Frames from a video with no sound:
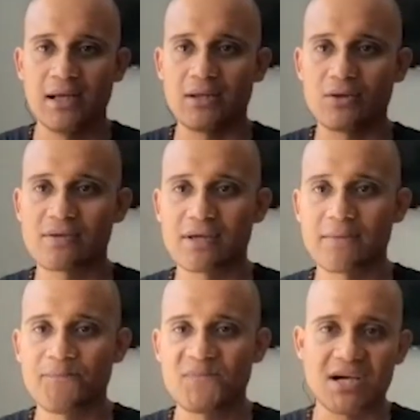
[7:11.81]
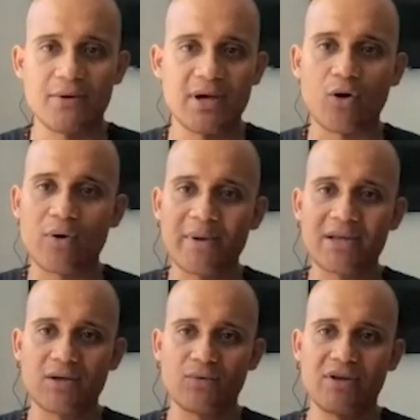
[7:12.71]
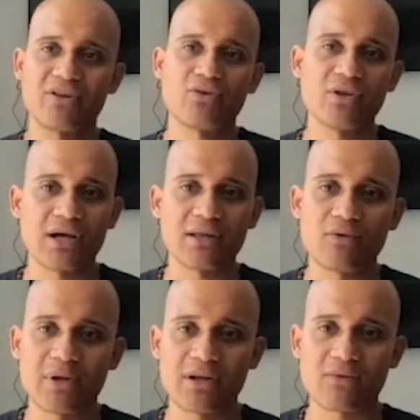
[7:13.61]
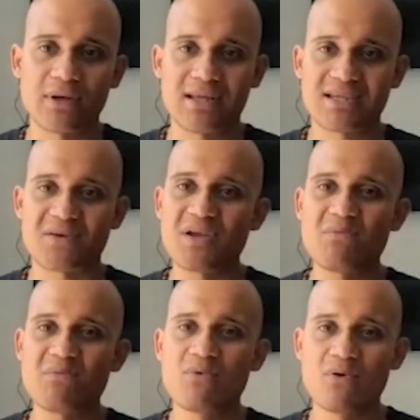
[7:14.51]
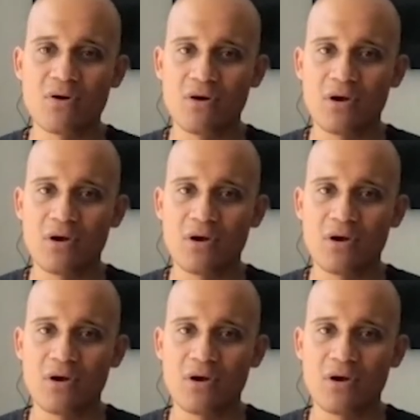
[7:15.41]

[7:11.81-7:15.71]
Entonces, Chávez obviamente tiene un efecto negativo en Venezuela, el chavismo